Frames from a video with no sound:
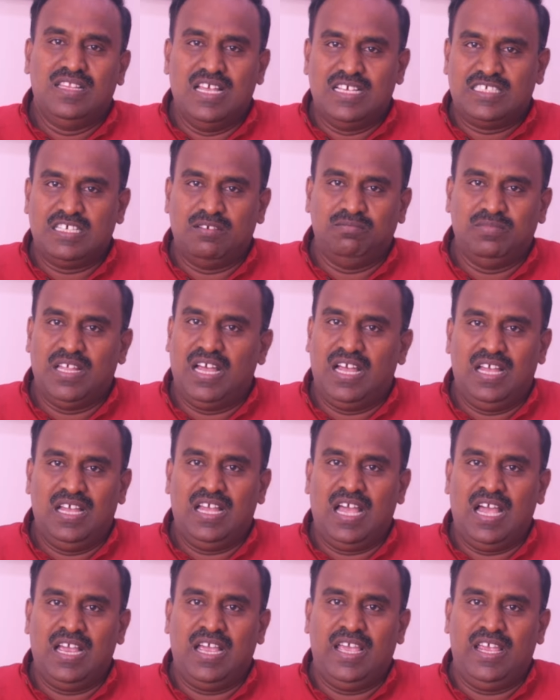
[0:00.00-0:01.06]
தேசம் தான்
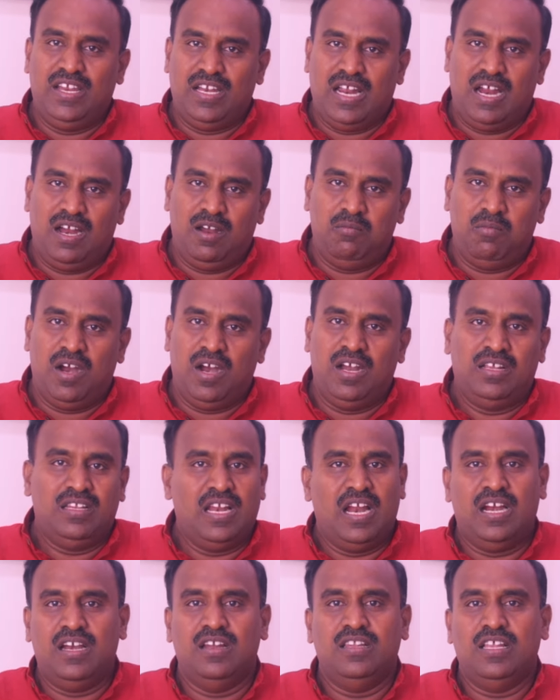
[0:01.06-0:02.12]
அங்கேயும் நான்
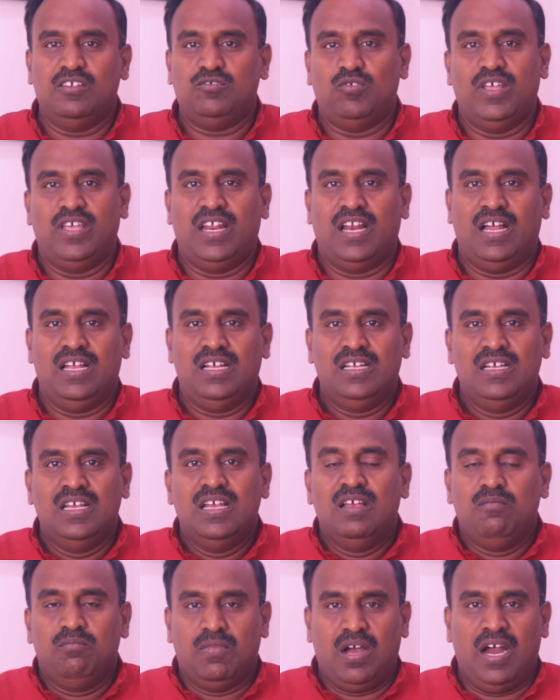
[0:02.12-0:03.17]
நாடுன்னு தான் சொல்லிக்கிறான்
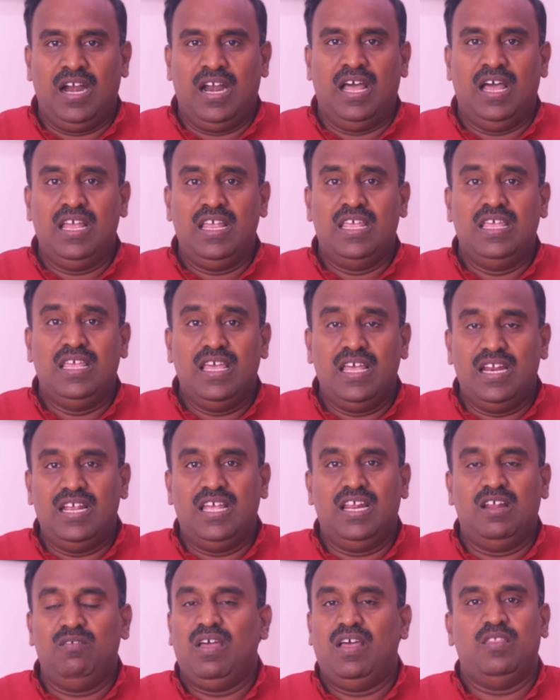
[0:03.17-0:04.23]
ஆனால் இங்கே
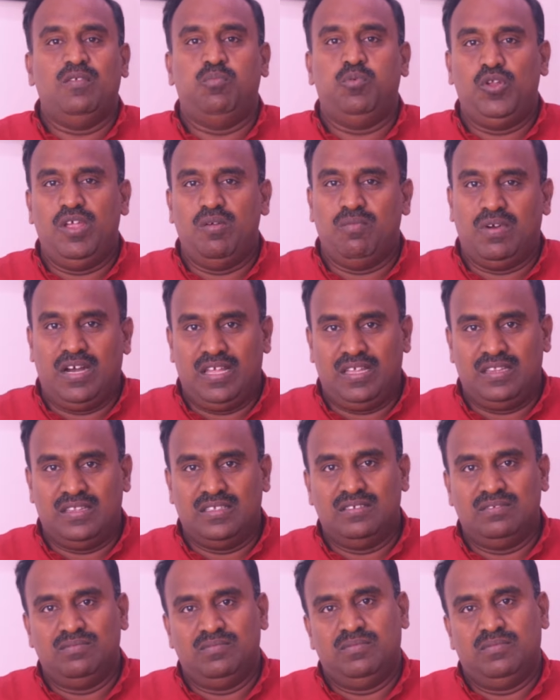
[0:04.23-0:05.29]
இருக்கிறவன் அது புரிய மாட்டேங்குது
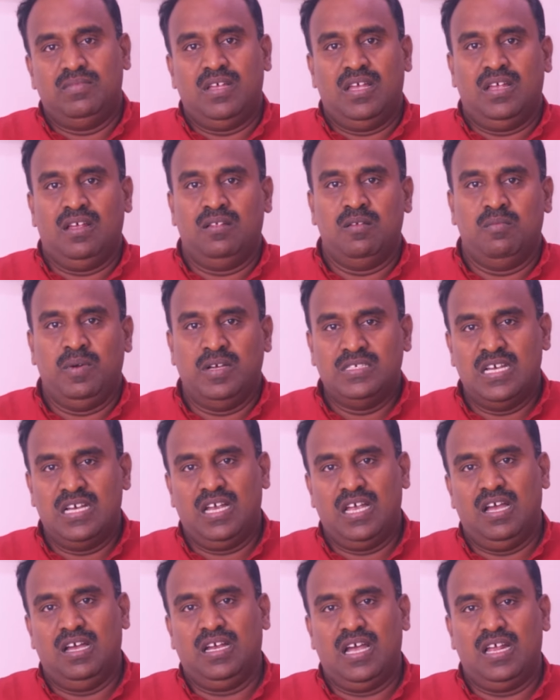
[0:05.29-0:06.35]
அந்த
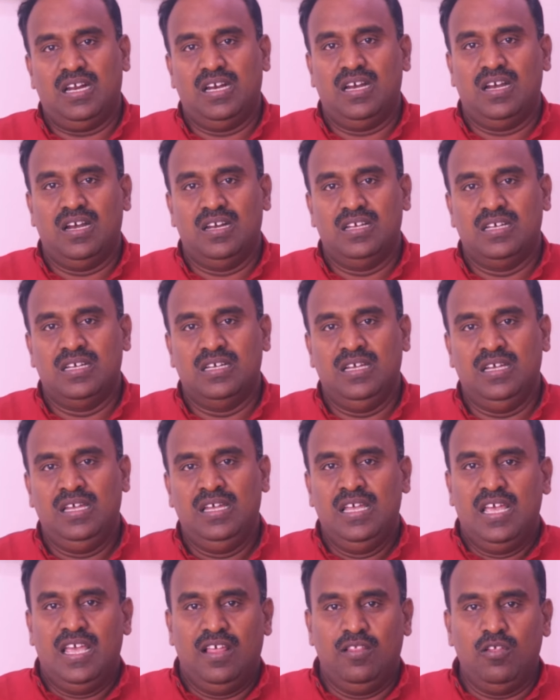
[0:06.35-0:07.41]
பாஜகக்காரர்களுக்கு
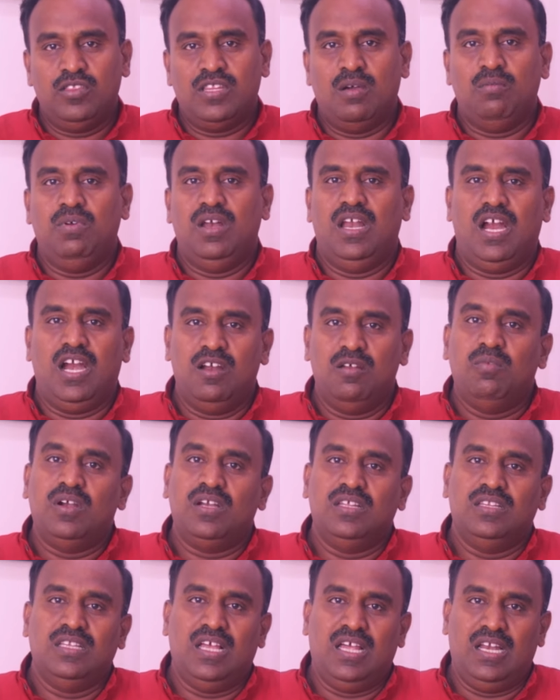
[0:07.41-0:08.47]
ஏதோ தமிழ்நாடு
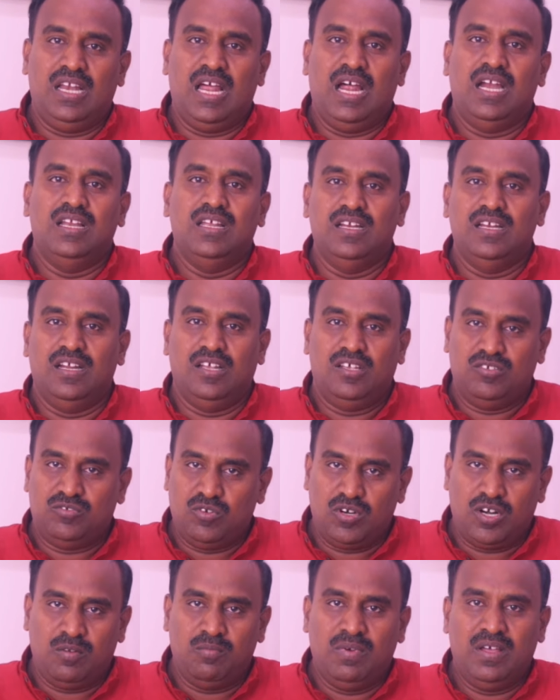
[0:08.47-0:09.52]
மட்டும்தான் நாடுன்னு
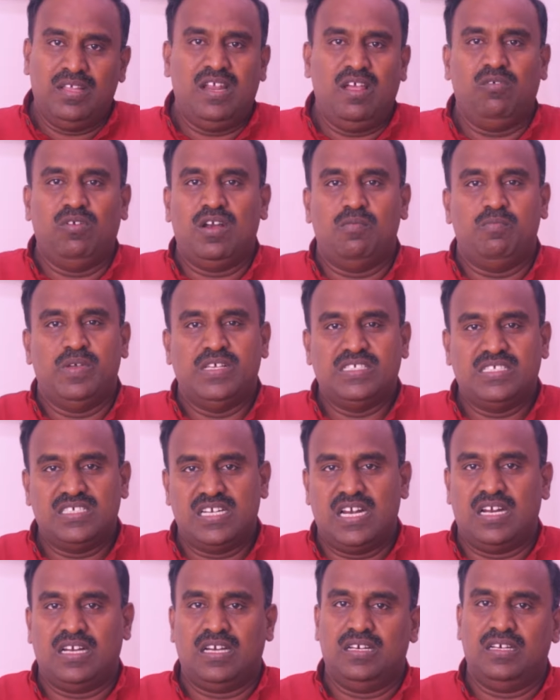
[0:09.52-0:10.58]
சொல்கிற மாதிரி அவர்கள்
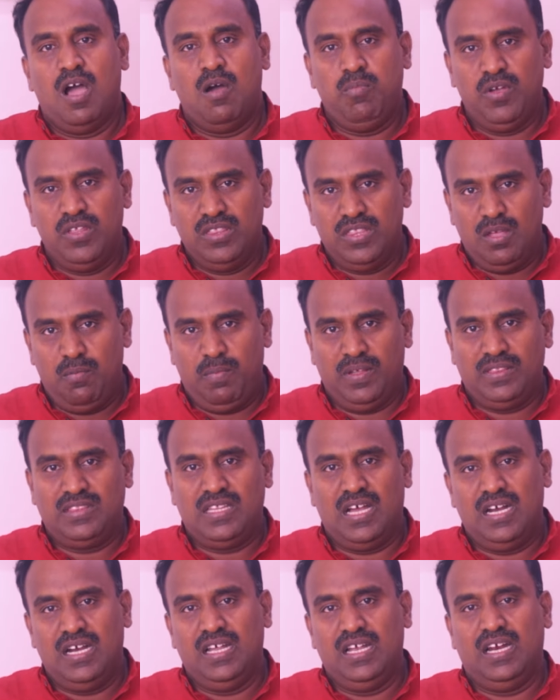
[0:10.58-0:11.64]
பேசுகிறார்கள் அப்போ இந்த
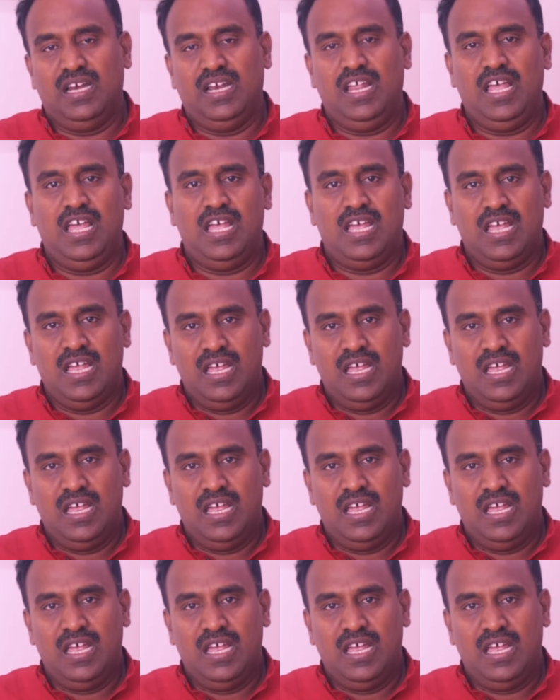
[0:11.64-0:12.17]
பத்து ஆண்டுகளில்